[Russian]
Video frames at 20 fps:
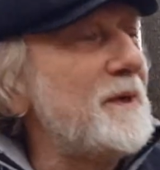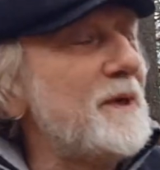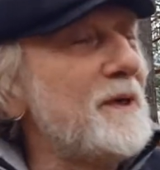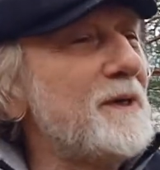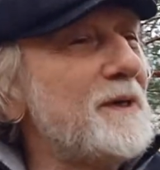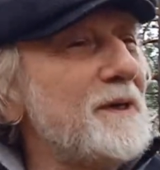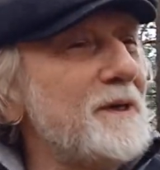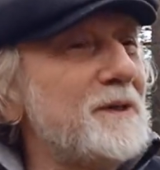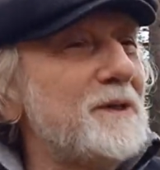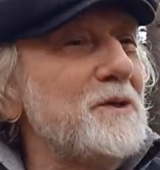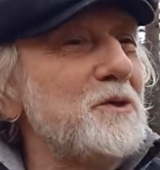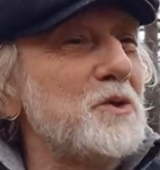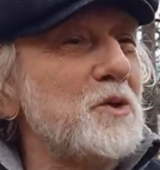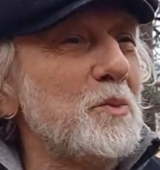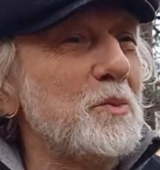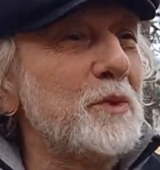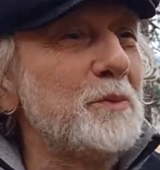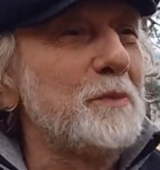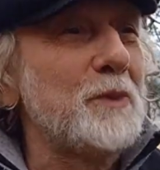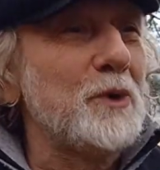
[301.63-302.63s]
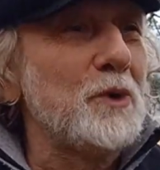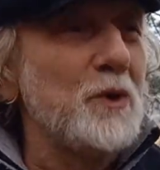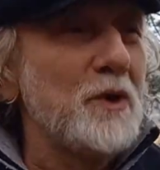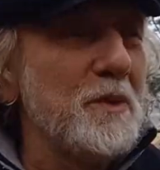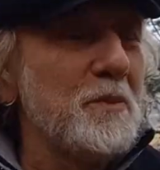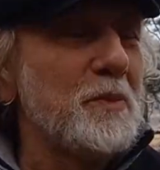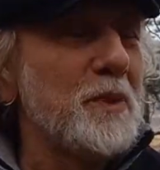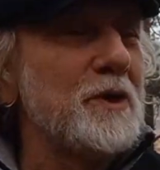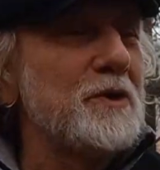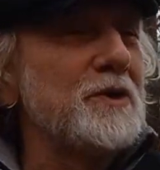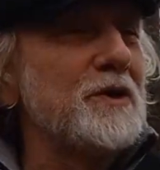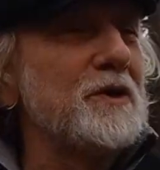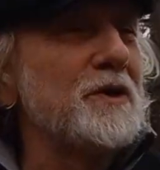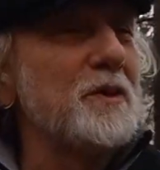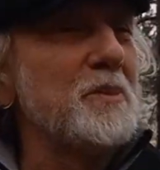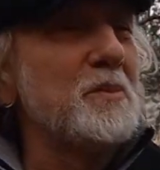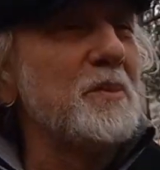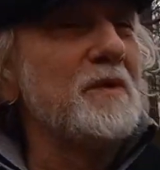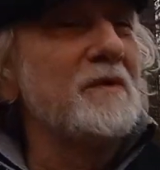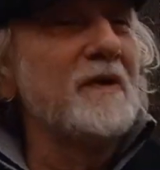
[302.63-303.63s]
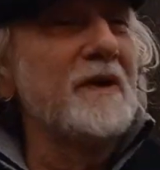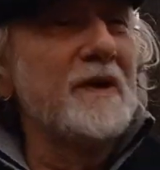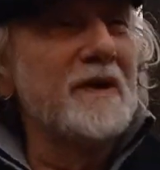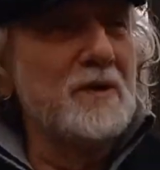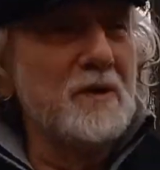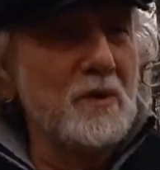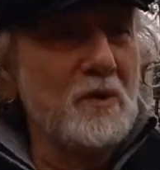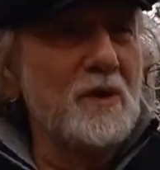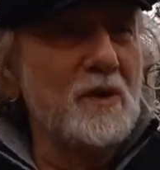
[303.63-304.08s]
это еще по другим причинам бывает, но